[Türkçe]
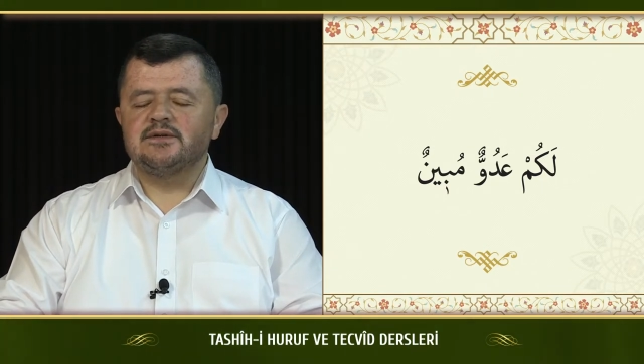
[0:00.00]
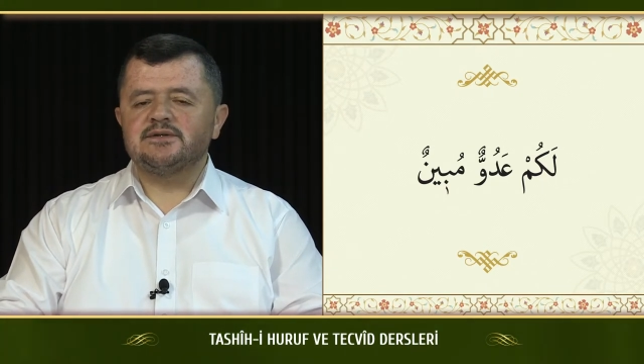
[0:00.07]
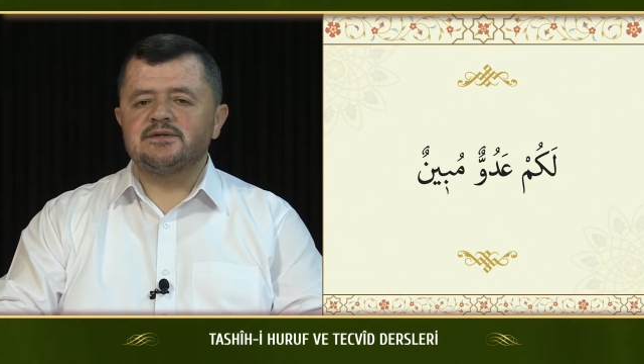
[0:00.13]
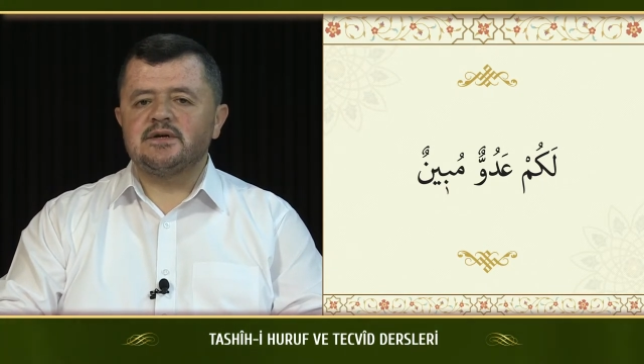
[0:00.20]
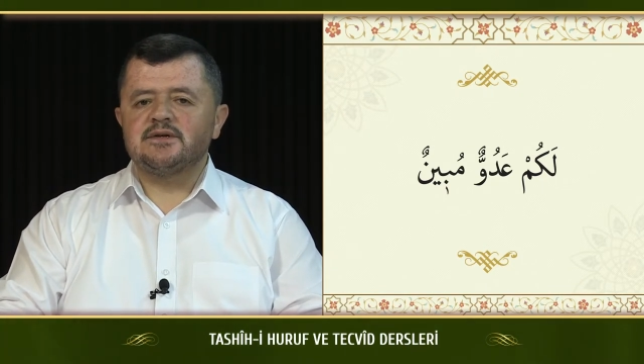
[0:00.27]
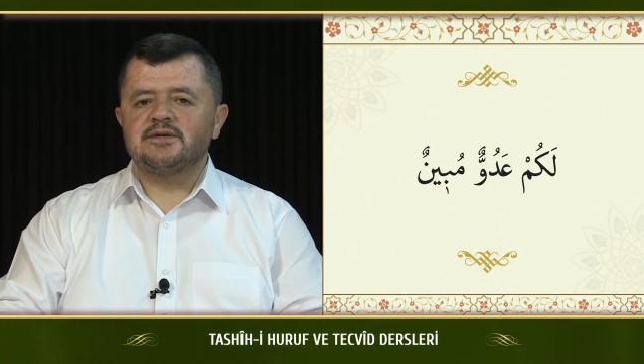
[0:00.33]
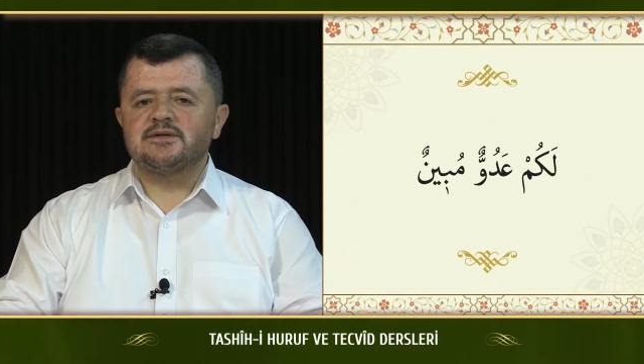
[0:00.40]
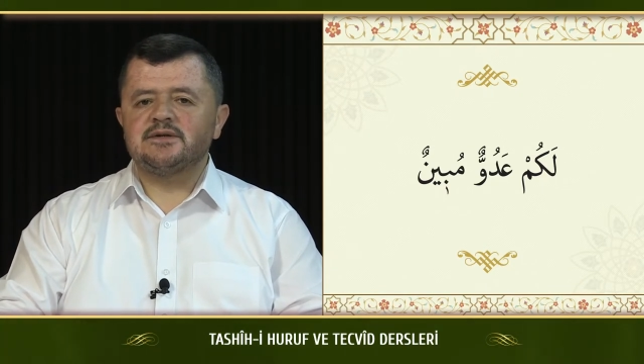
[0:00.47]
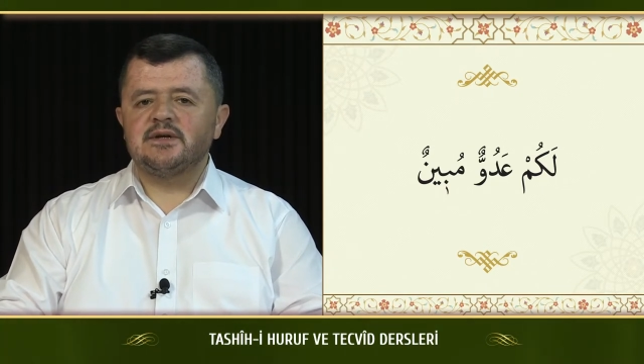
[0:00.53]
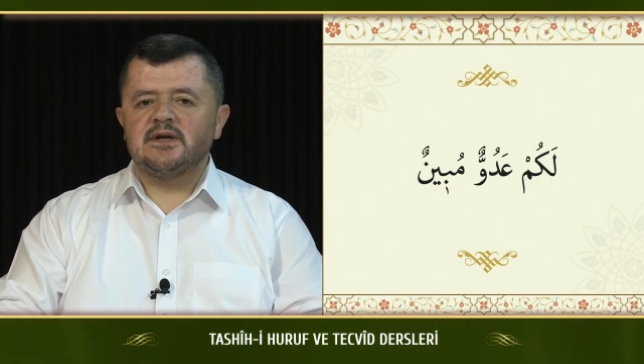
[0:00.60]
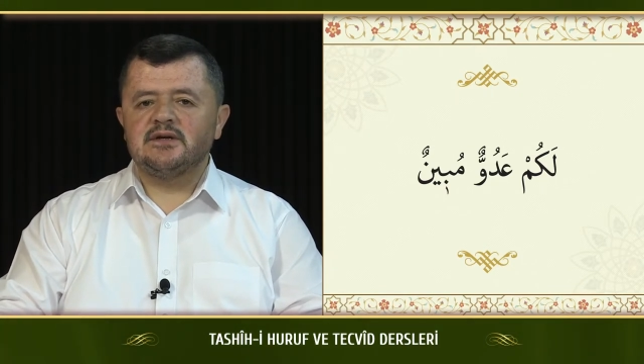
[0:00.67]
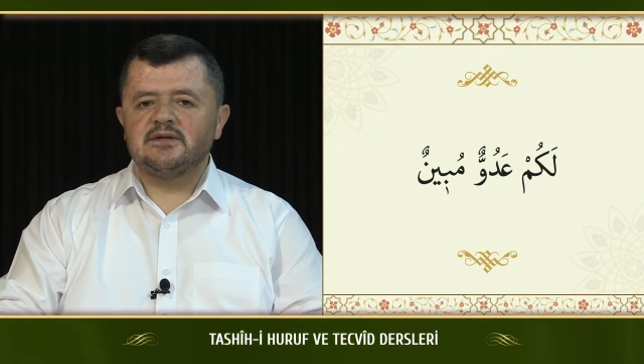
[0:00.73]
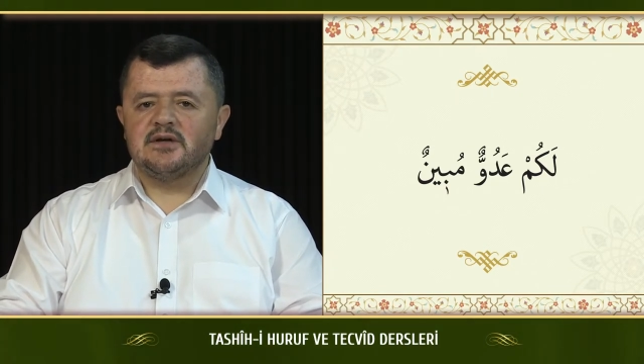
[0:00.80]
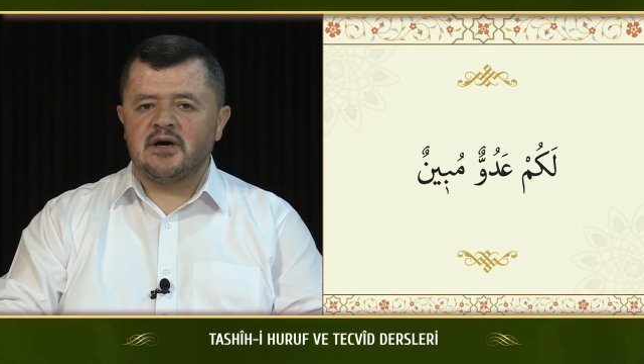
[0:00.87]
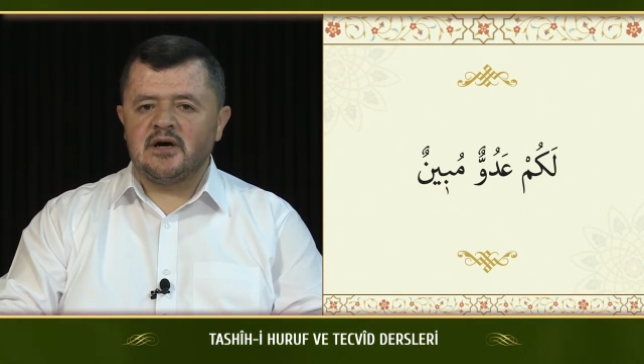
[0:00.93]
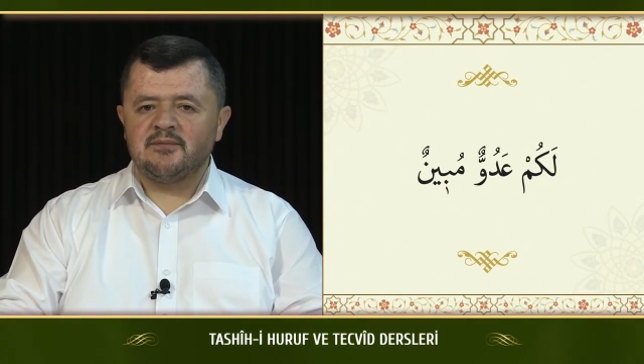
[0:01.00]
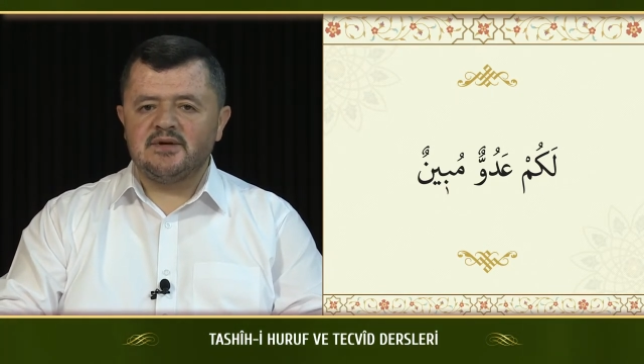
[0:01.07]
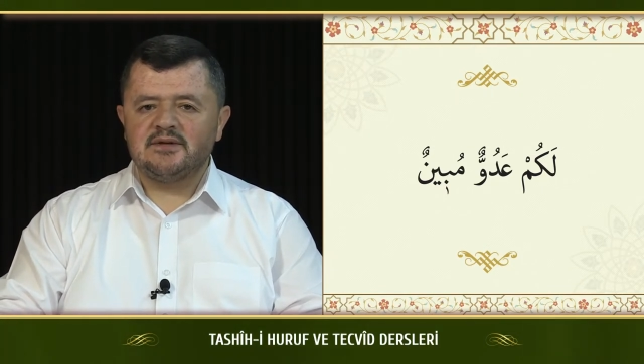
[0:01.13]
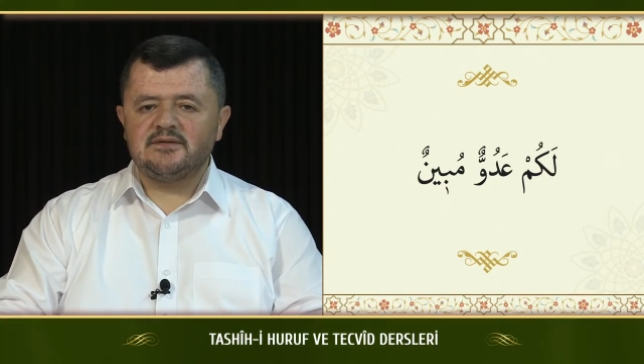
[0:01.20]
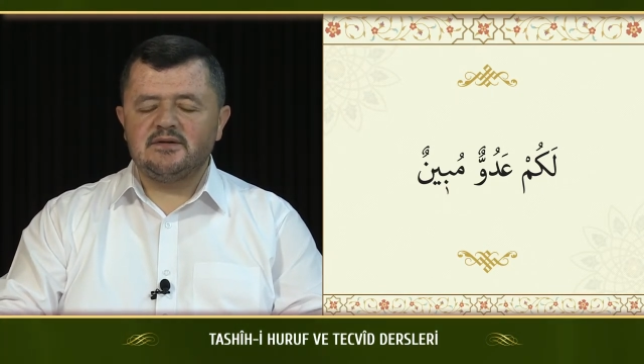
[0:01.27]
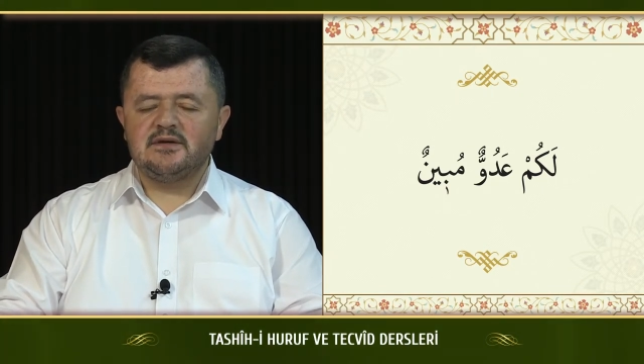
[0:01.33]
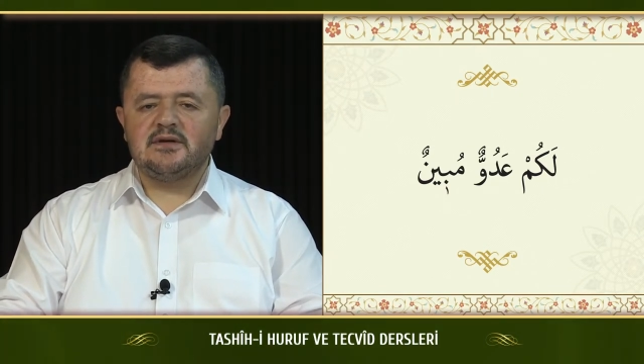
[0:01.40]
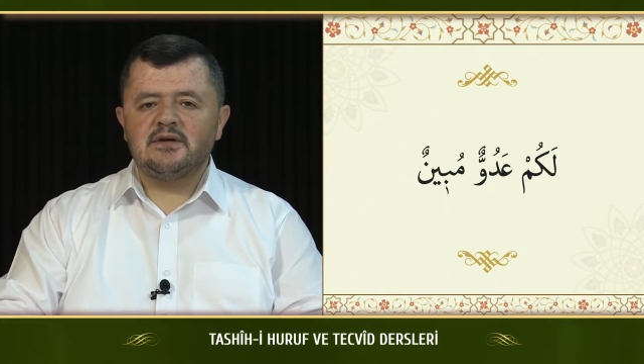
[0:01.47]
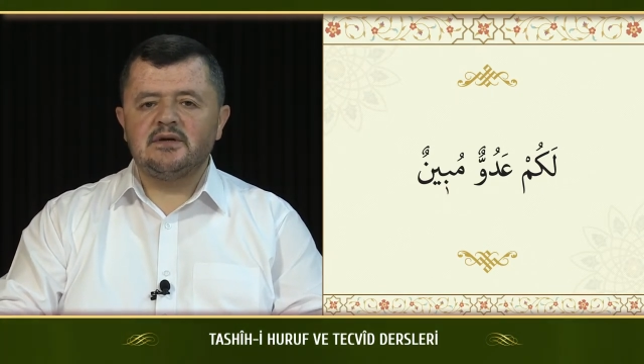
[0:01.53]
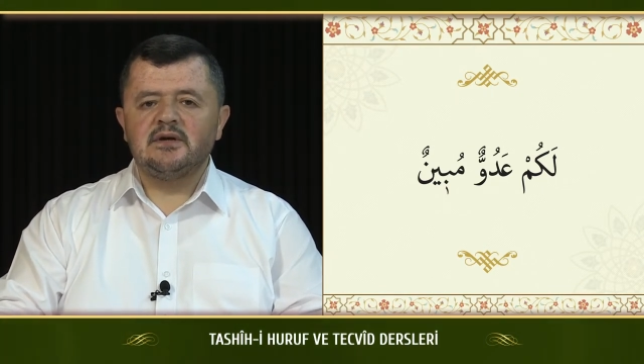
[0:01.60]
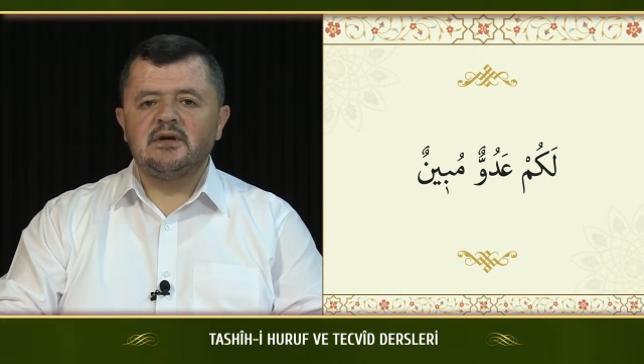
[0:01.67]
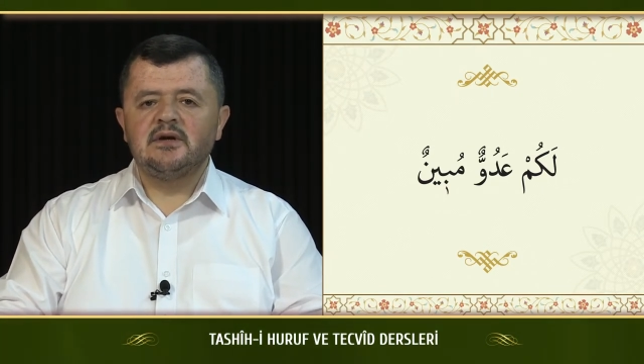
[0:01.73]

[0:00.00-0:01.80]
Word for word: içerisine idam ettik.